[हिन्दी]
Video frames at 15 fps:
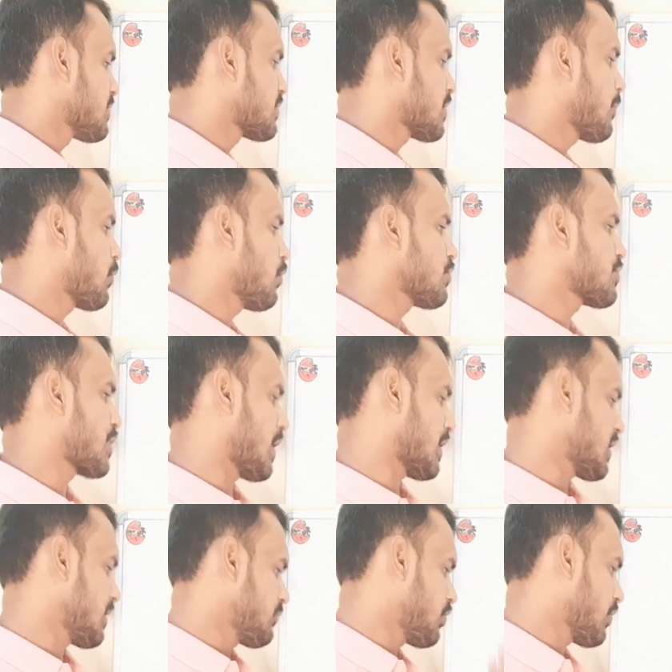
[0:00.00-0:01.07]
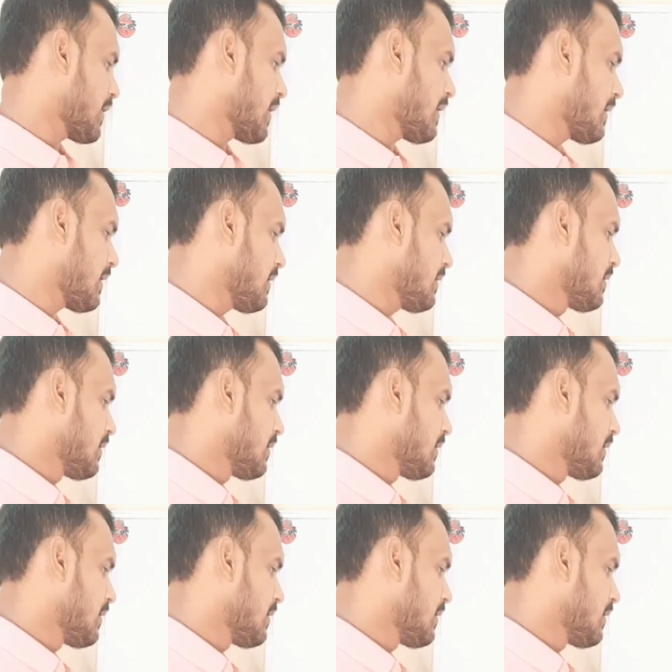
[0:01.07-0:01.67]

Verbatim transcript: सब कुछ खत्म हो गया है